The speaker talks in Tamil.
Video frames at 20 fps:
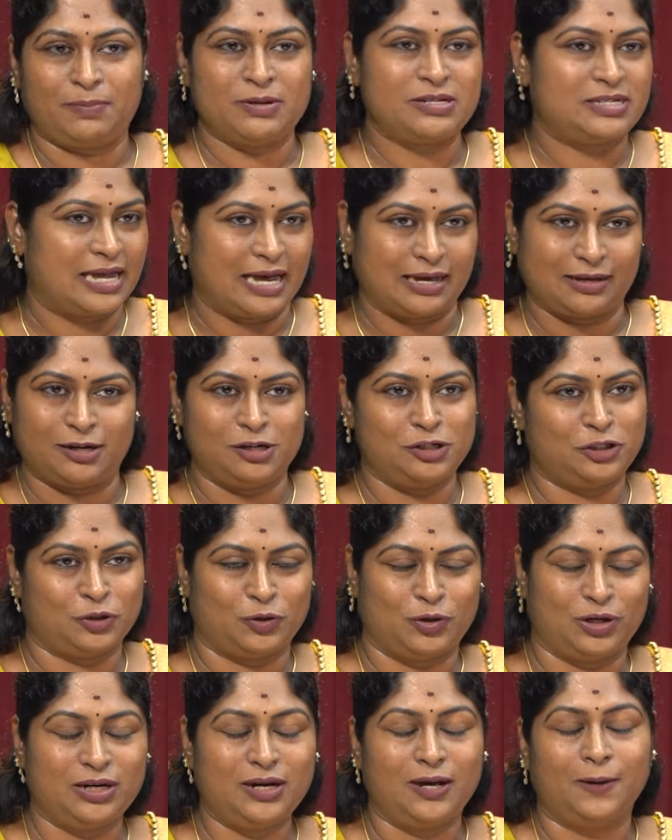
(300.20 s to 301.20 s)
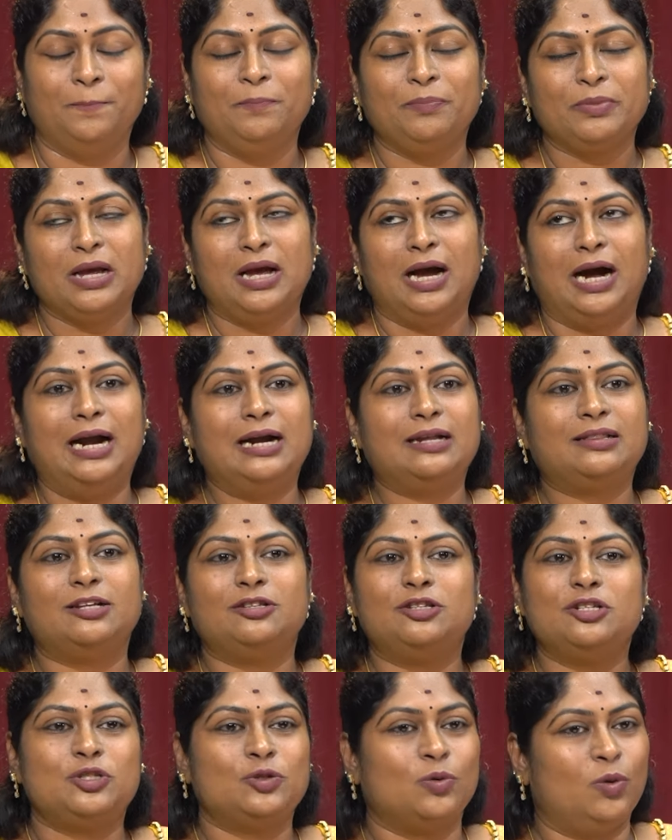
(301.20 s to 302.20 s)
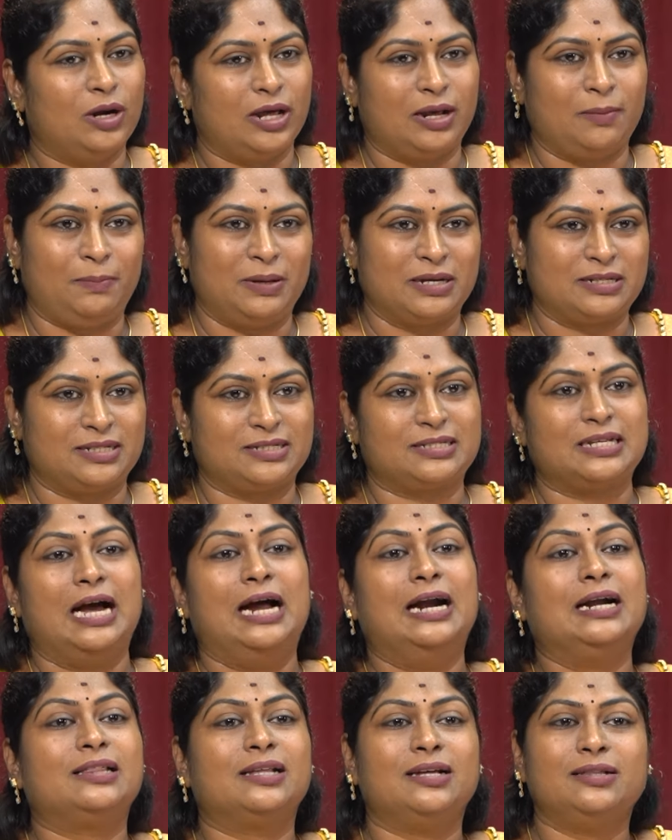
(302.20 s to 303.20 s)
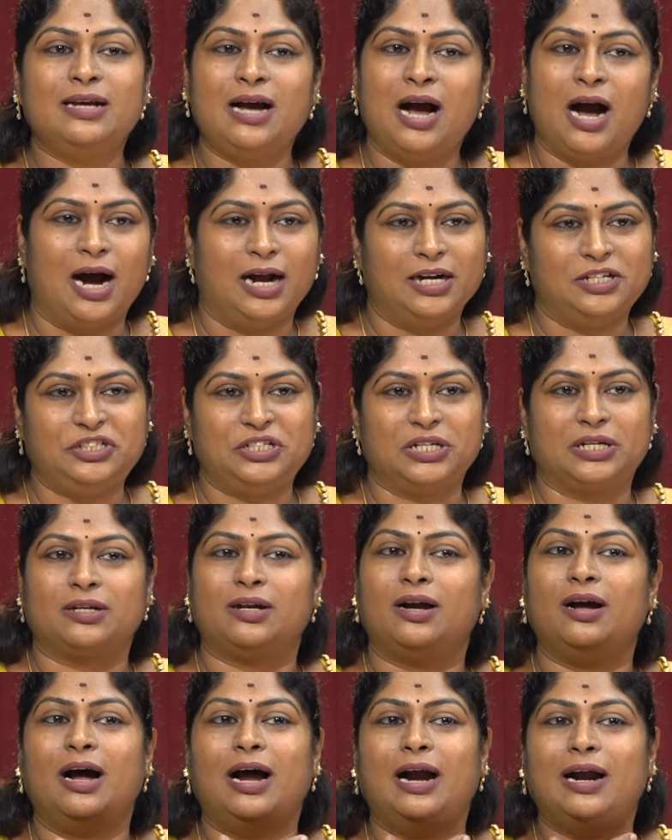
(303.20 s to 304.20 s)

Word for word: இப்போ சாக்ரல் சொன்னோன்னா அடுத்தது சோலார் பிளெக்ஸஸ் அடுத்தது ஹார்ட் சக்ரா